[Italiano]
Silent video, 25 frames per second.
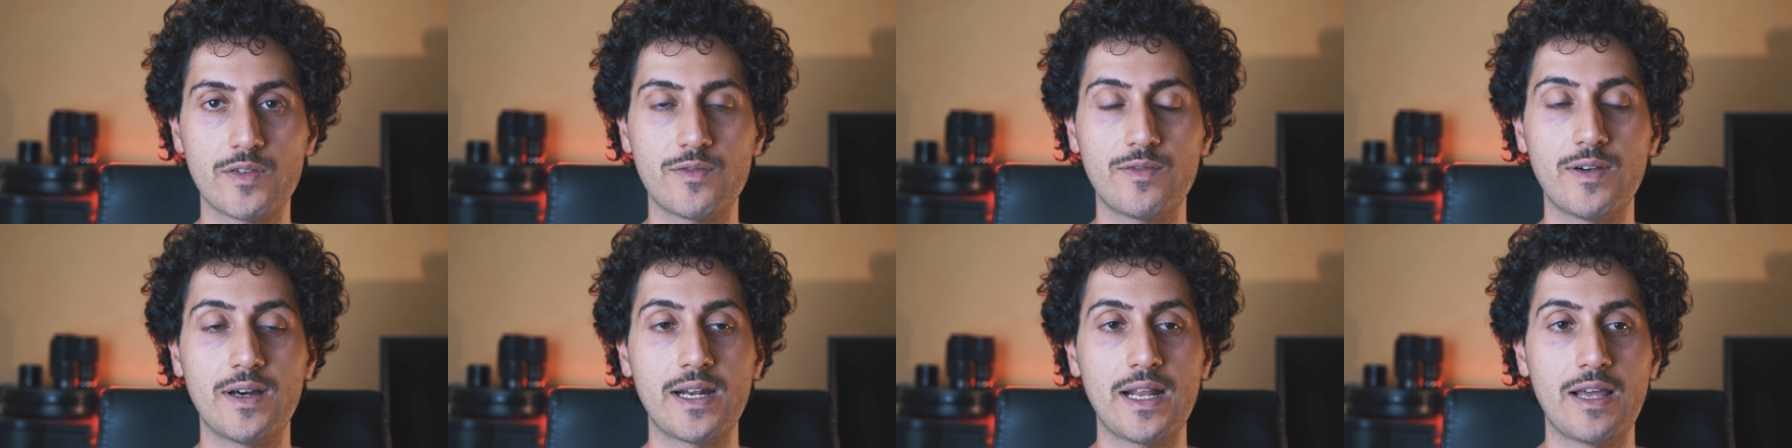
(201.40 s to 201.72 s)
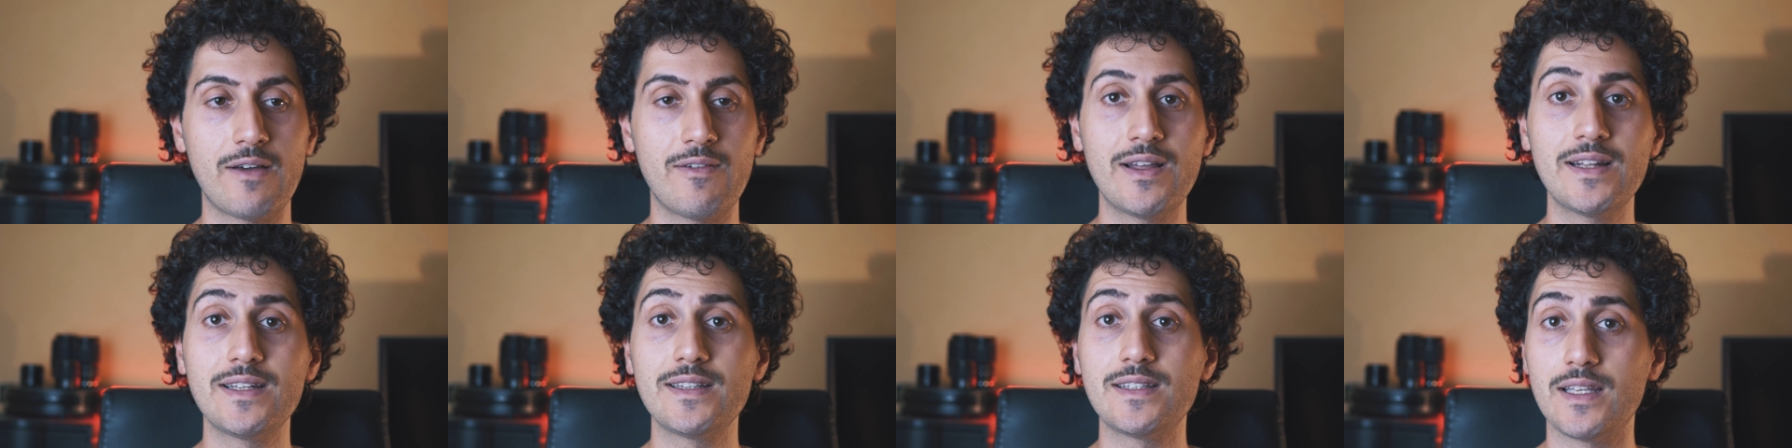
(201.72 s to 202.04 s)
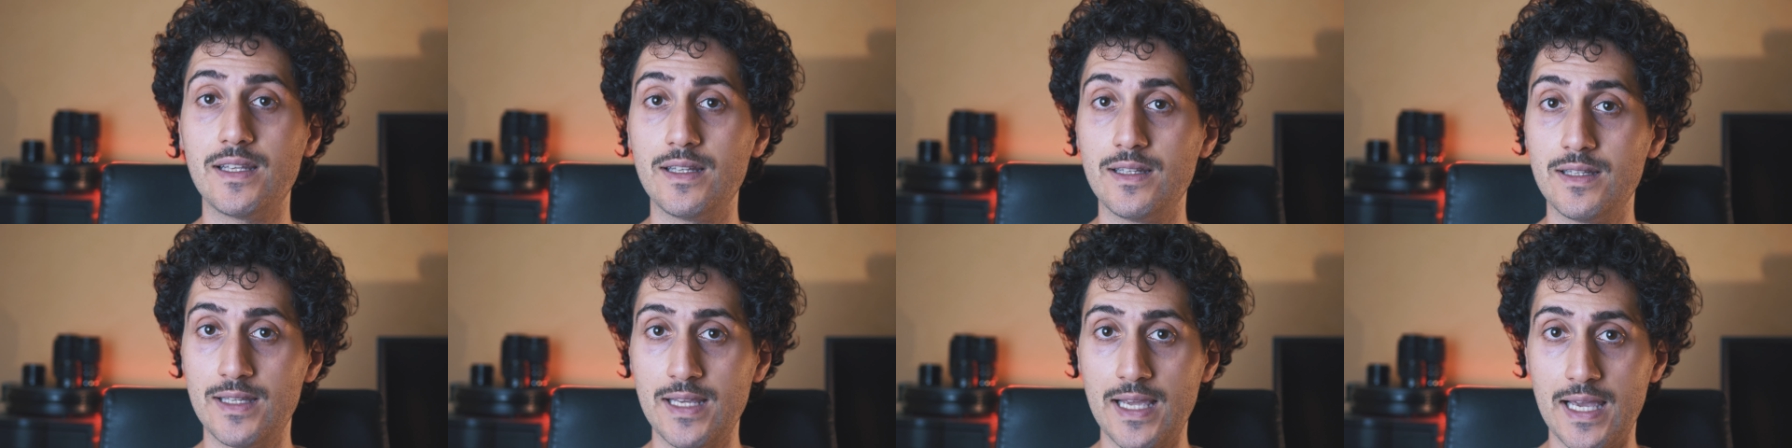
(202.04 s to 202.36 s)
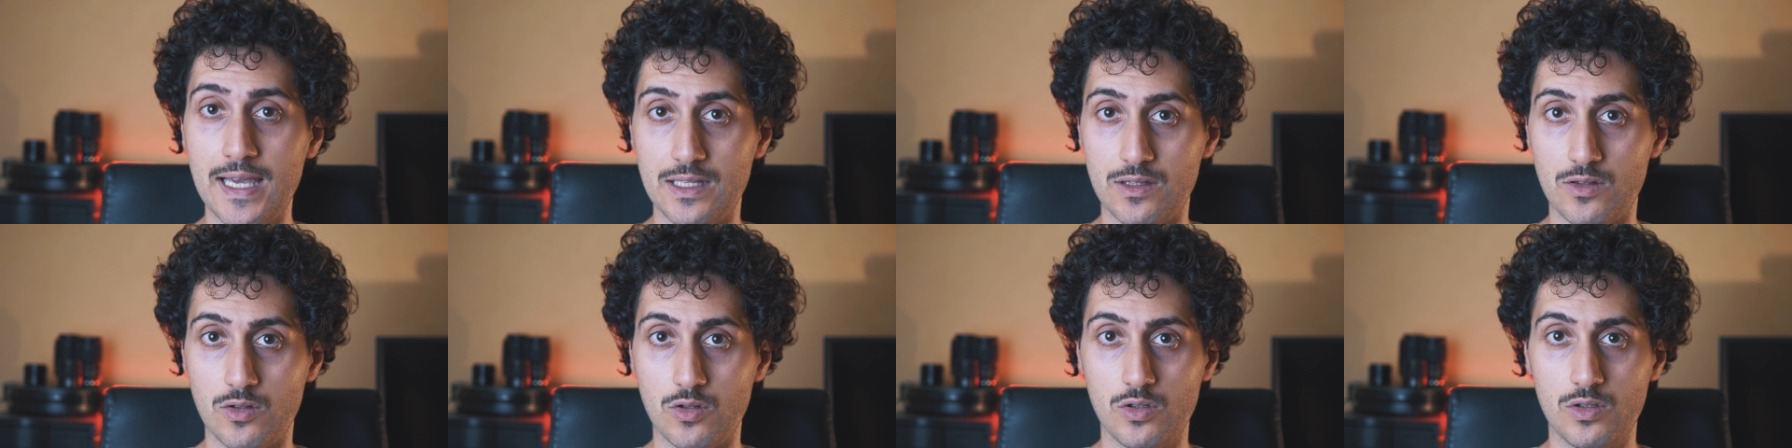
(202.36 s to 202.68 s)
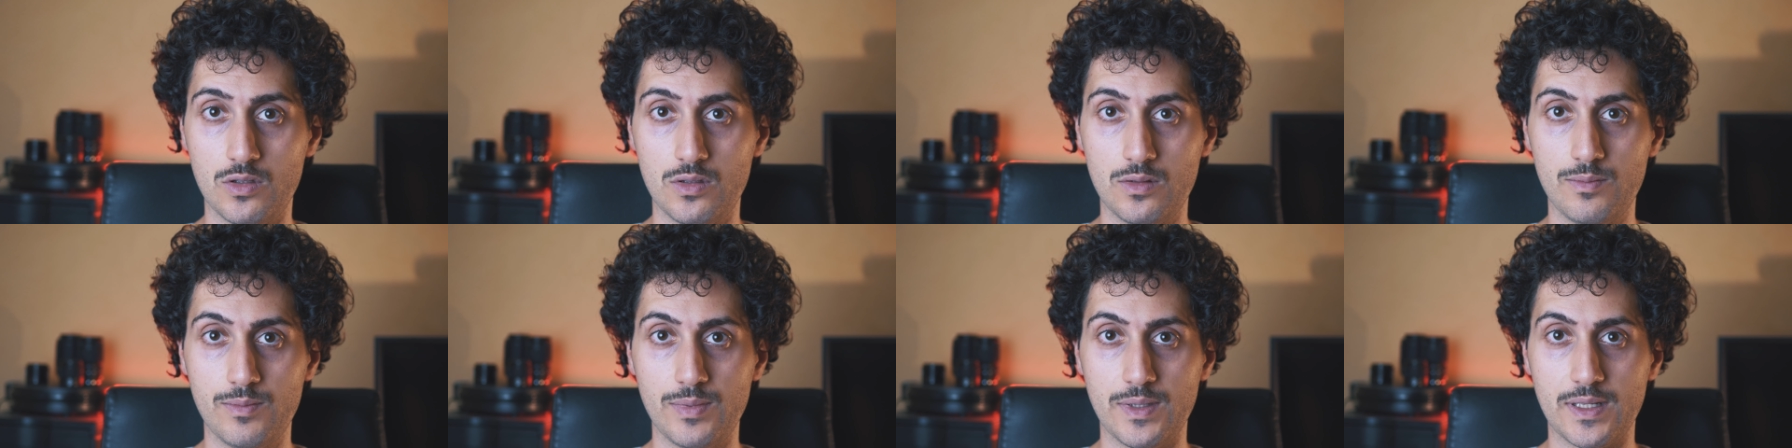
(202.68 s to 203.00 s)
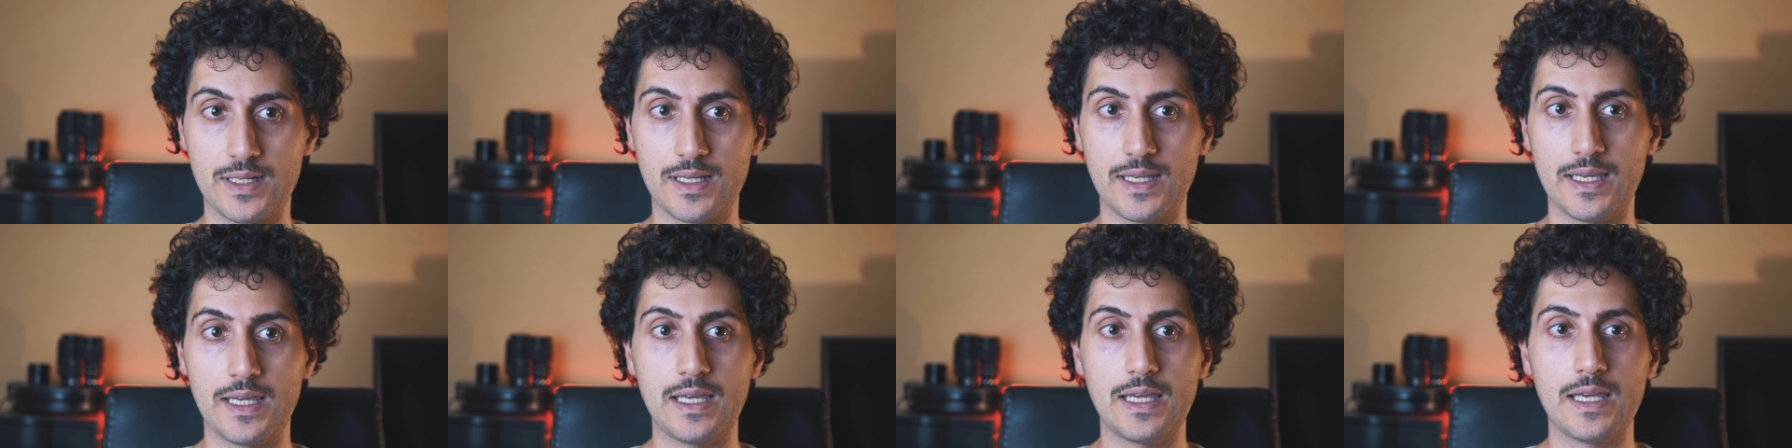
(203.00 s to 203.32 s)
fare avanti e indietro
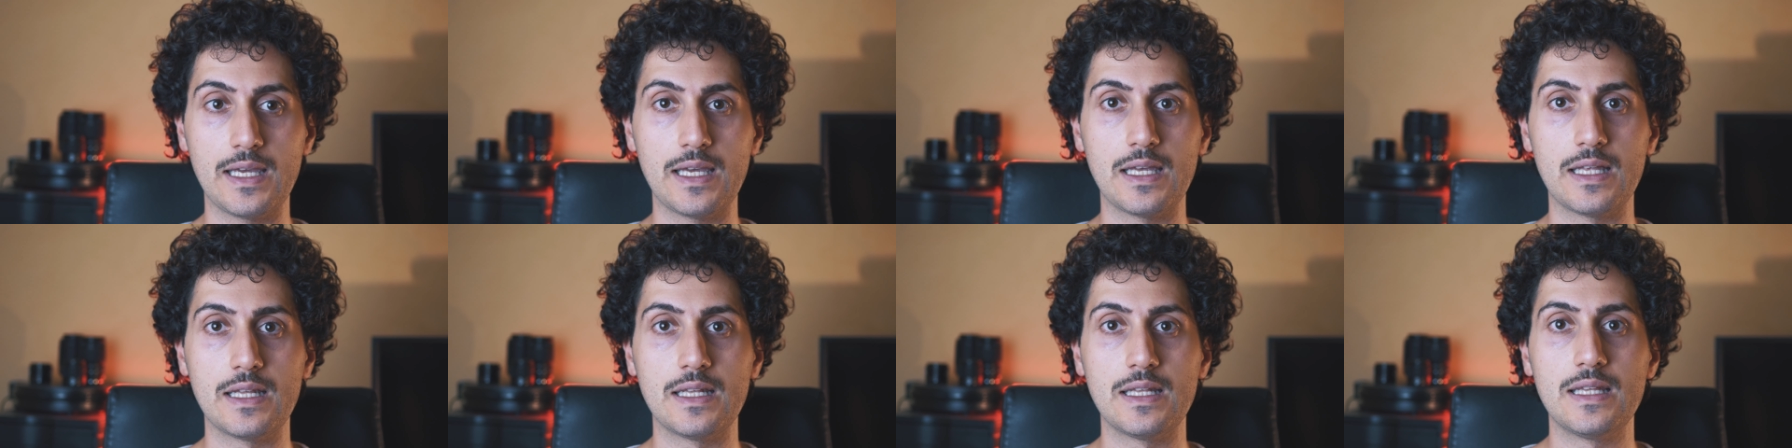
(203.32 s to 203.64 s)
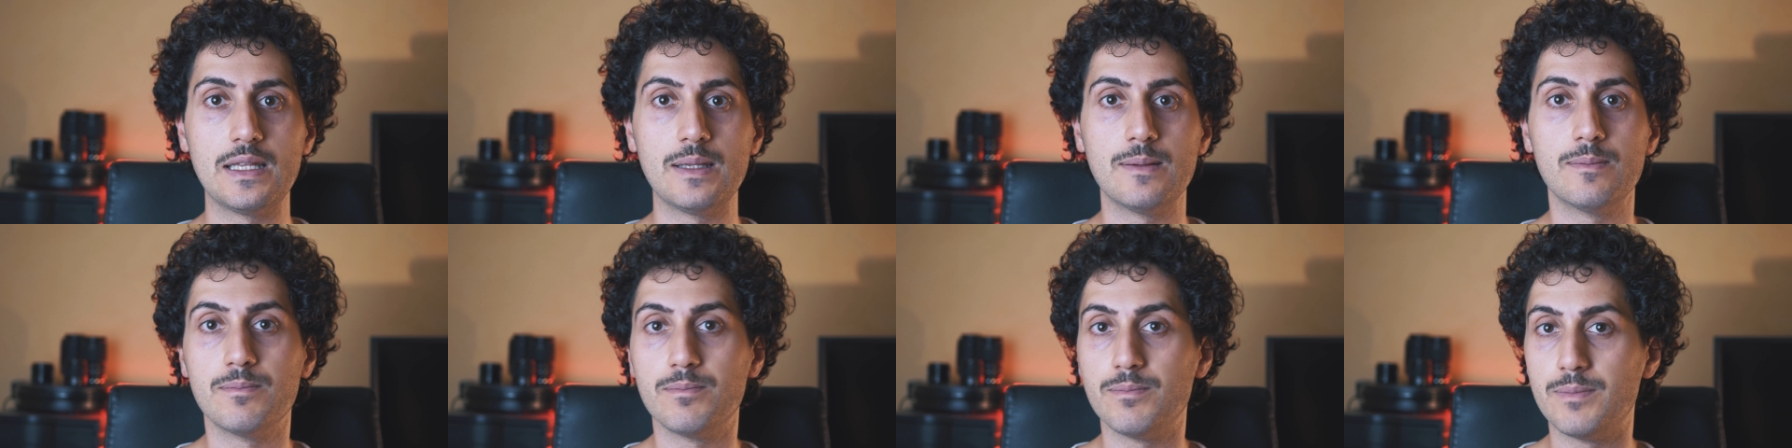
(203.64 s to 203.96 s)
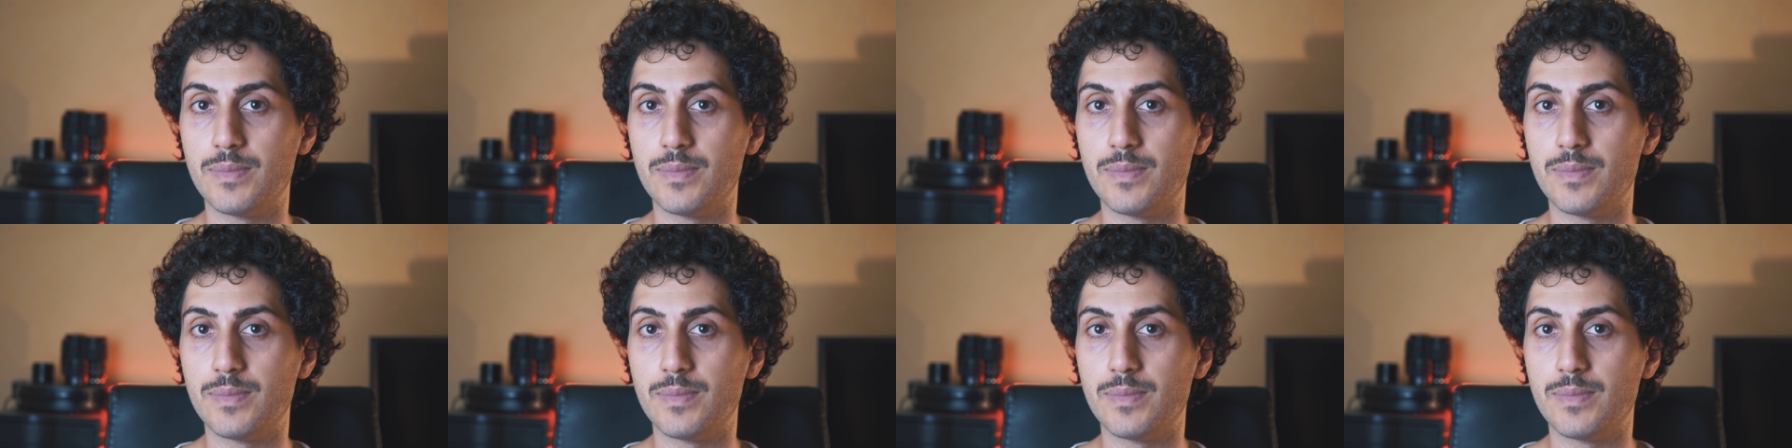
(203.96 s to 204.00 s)
perché